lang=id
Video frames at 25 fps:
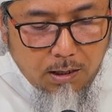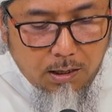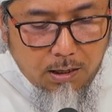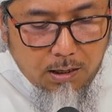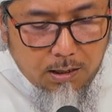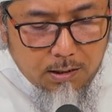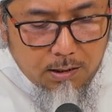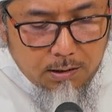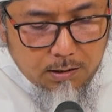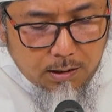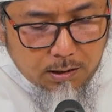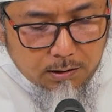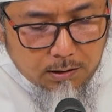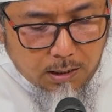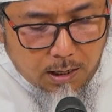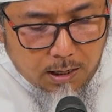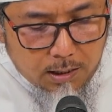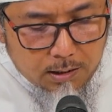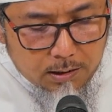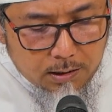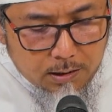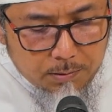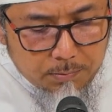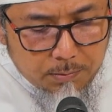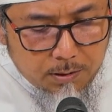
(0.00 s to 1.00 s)
Inda
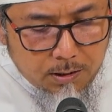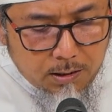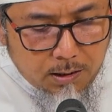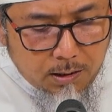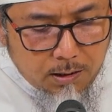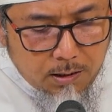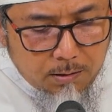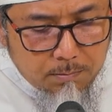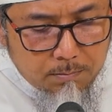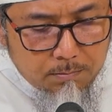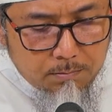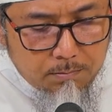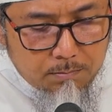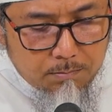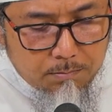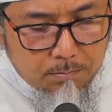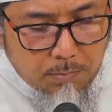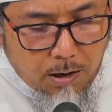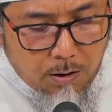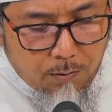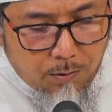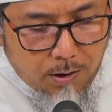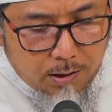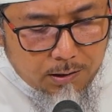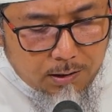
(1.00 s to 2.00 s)
ta'limihim
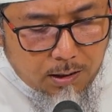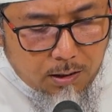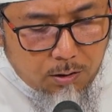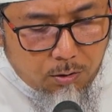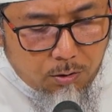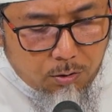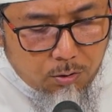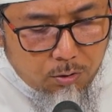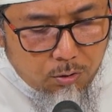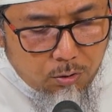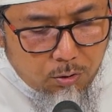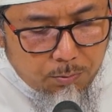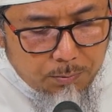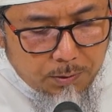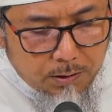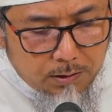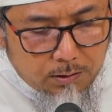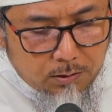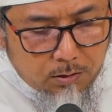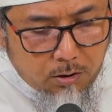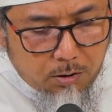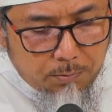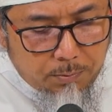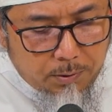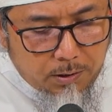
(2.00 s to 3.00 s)
mawadal
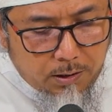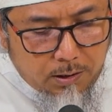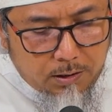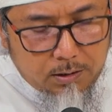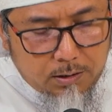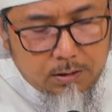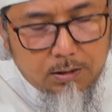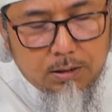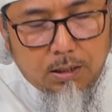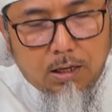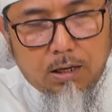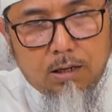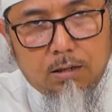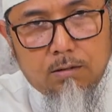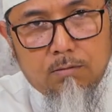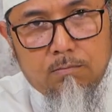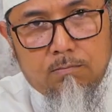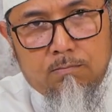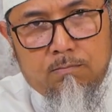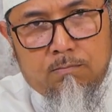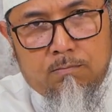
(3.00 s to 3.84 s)
ulumit tabi'iyah